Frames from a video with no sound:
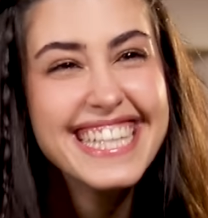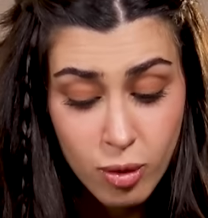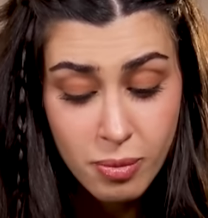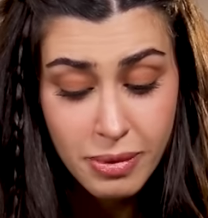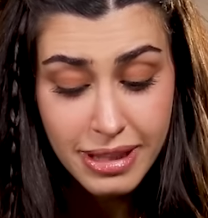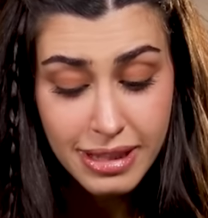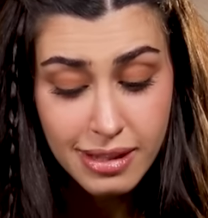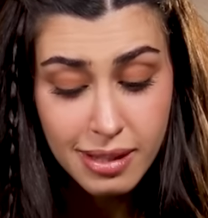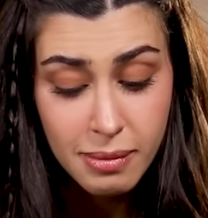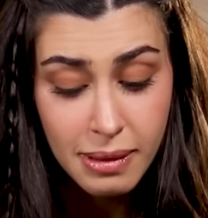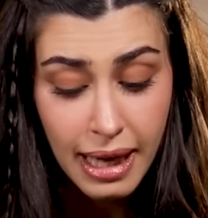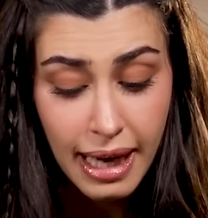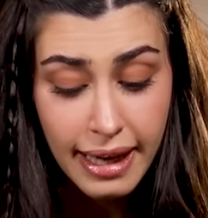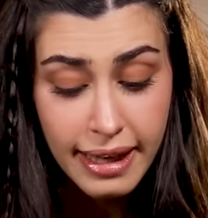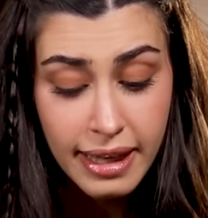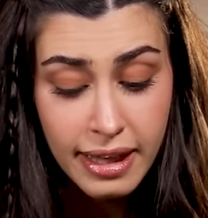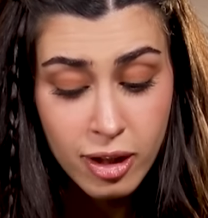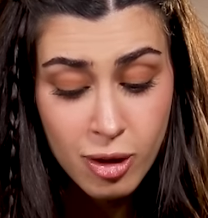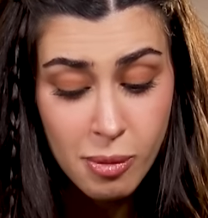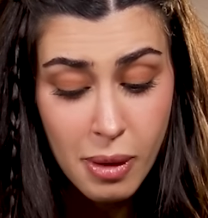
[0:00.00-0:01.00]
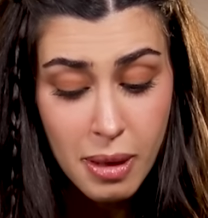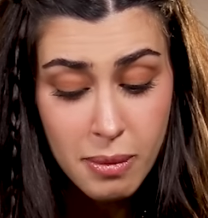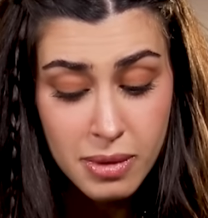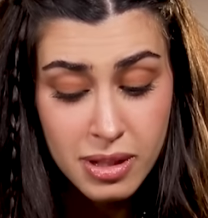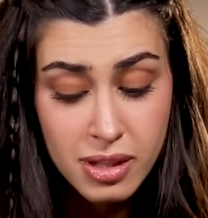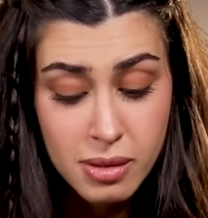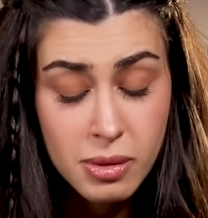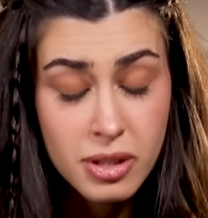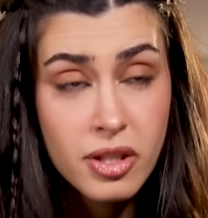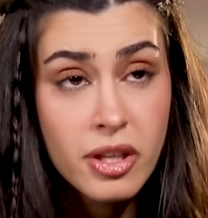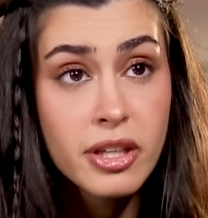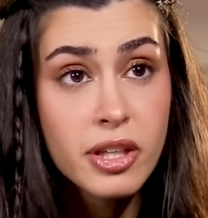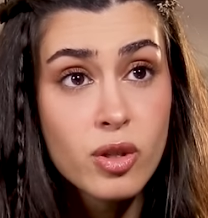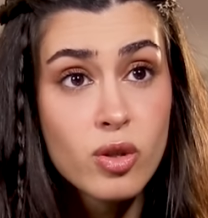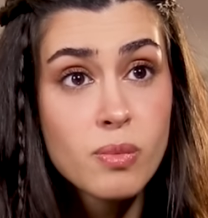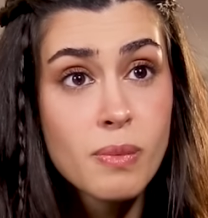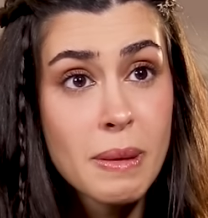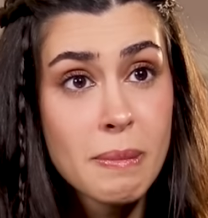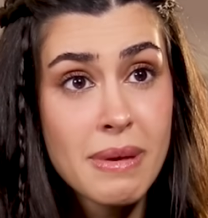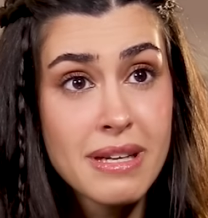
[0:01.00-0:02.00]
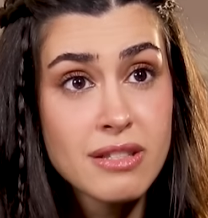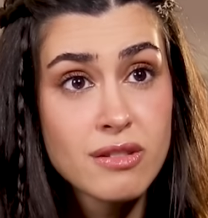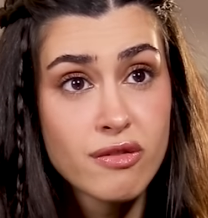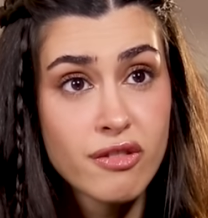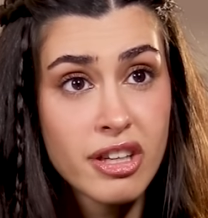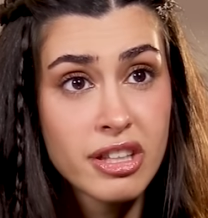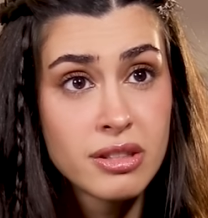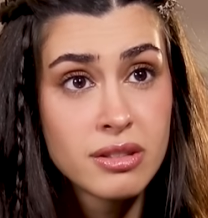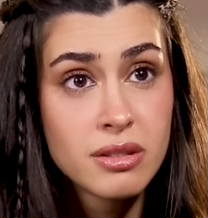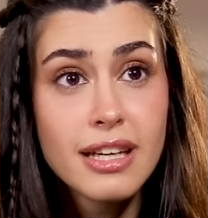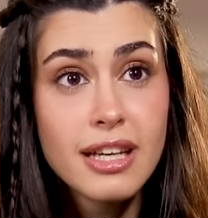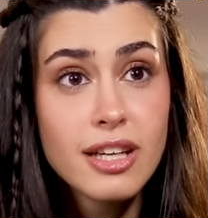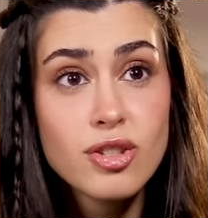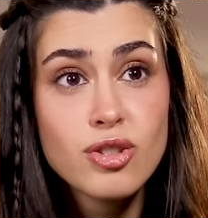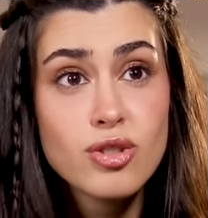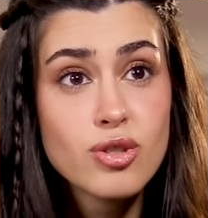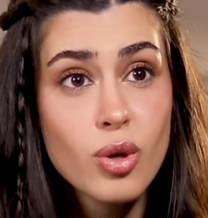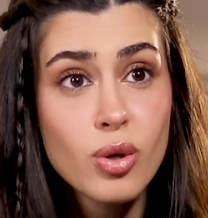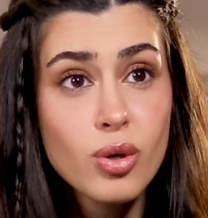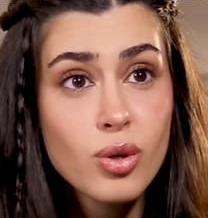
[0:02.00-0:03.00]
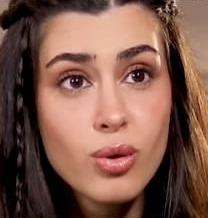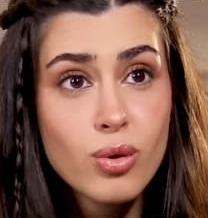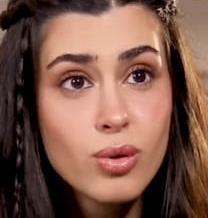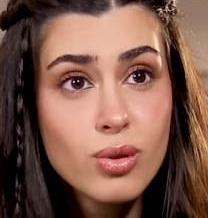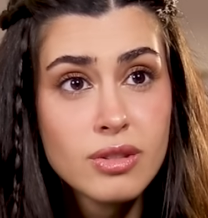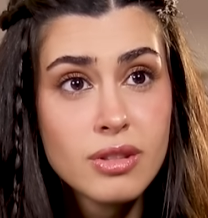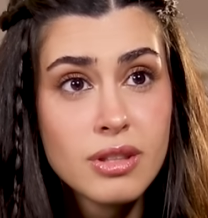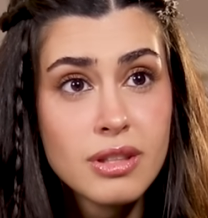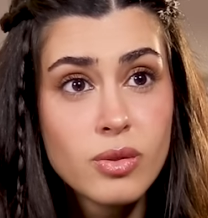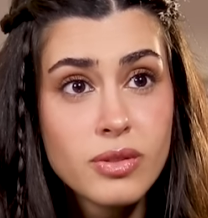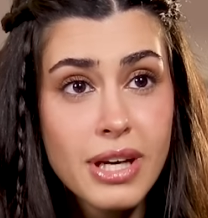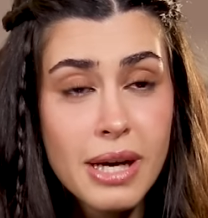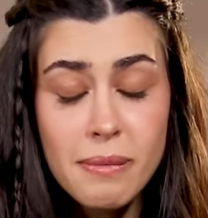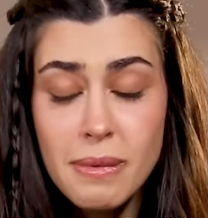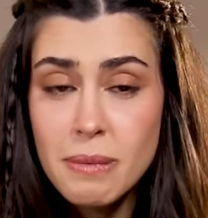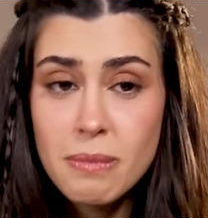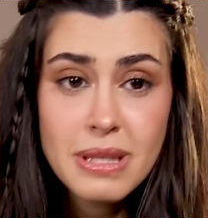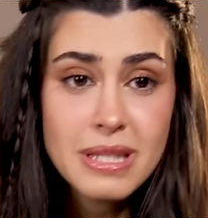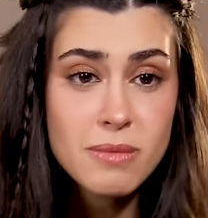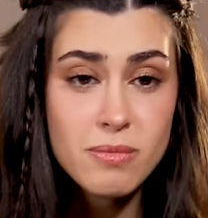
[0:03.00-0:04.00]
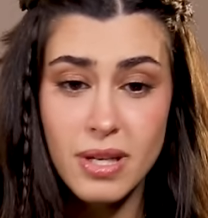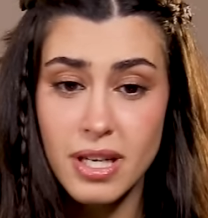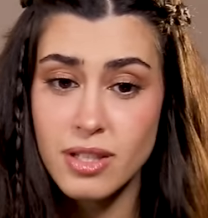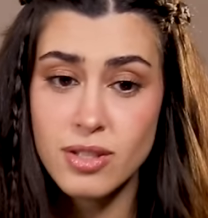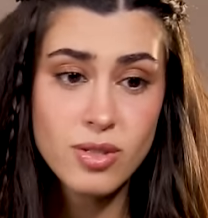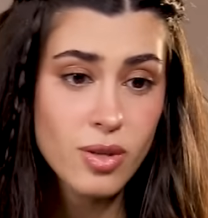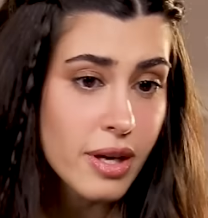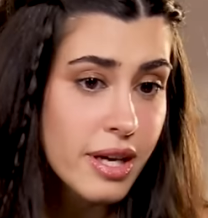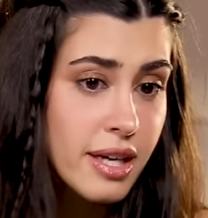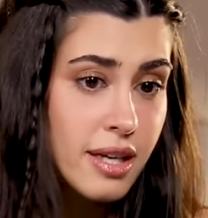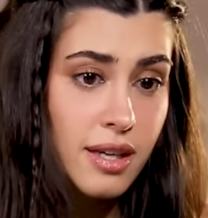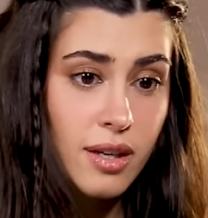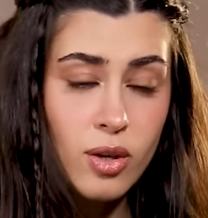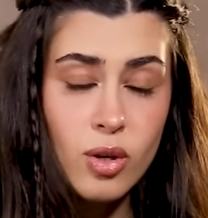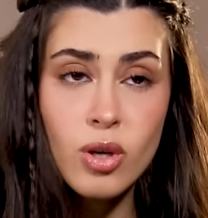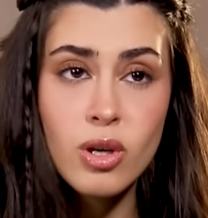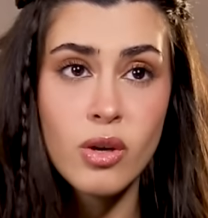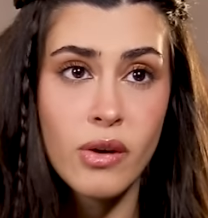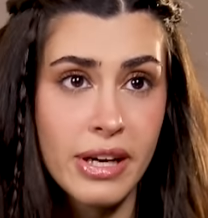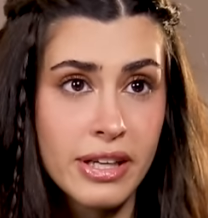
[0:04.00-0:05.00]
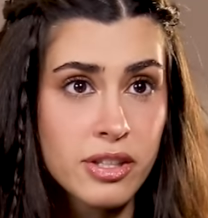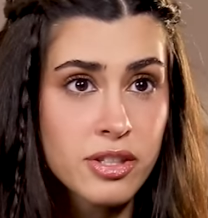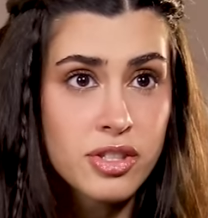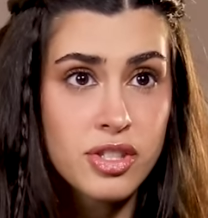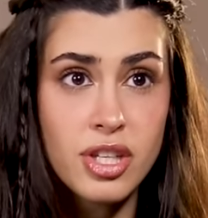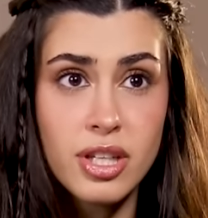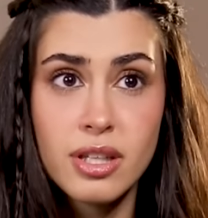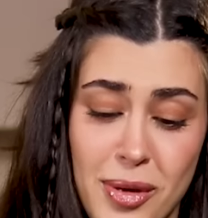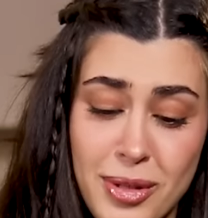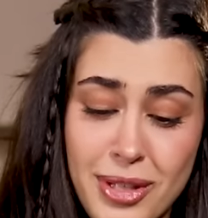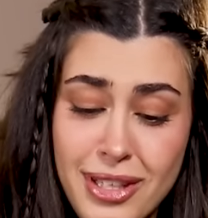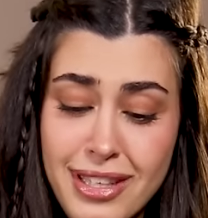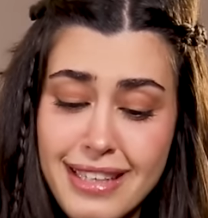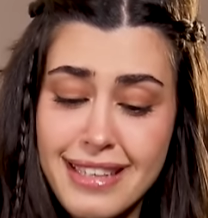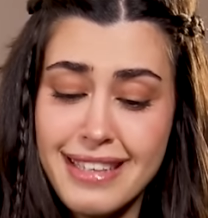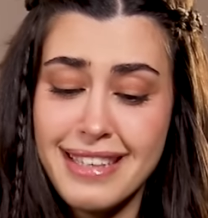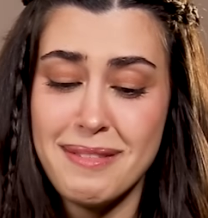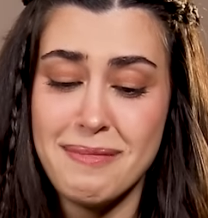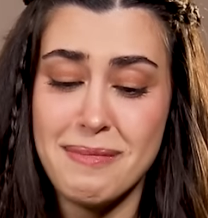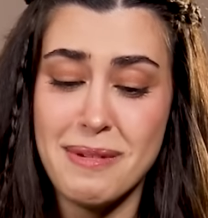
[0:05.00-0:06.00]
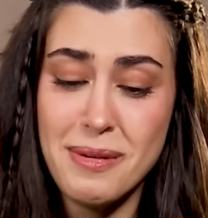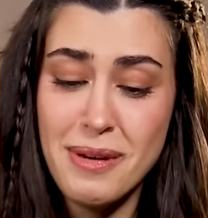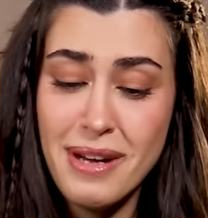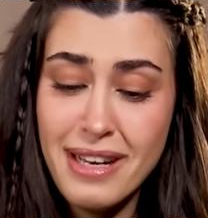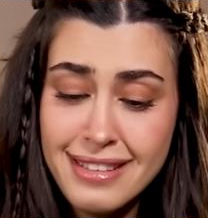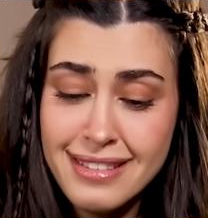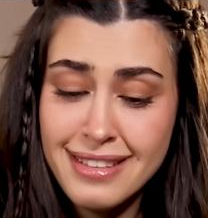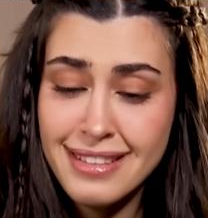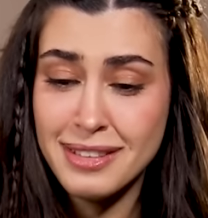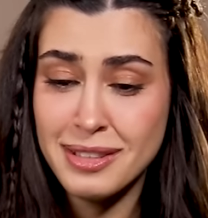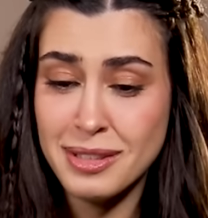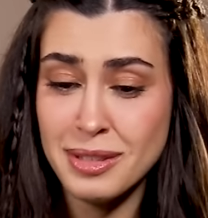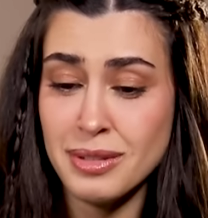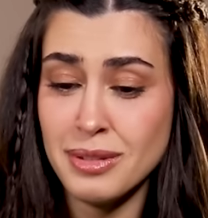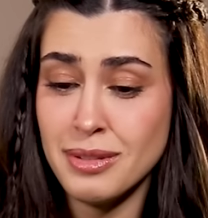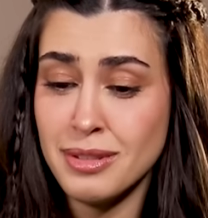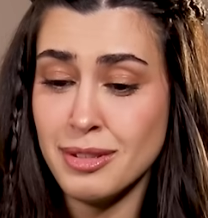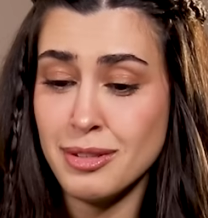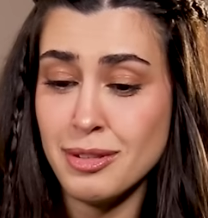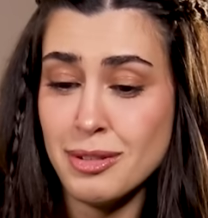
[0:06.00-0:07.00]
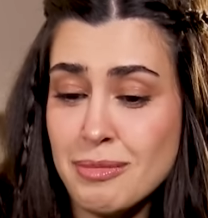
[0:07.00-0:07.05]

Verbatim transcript: امنيتي بالحياه انه محمد رمضان يكون ماي بيست فريند هي سو كول ودائما بس بتحسه هيك كله انرجي اقول لك كلمه واحده انه